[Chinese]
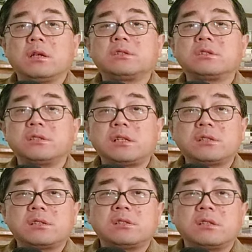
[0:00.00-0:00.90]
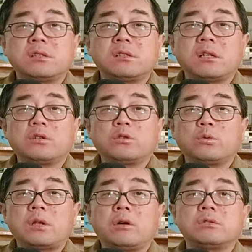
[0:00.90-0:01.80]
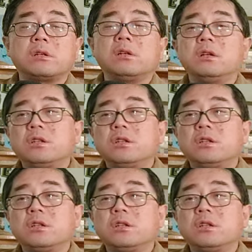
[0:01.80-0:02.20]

啊，自己在自己身上动刀子，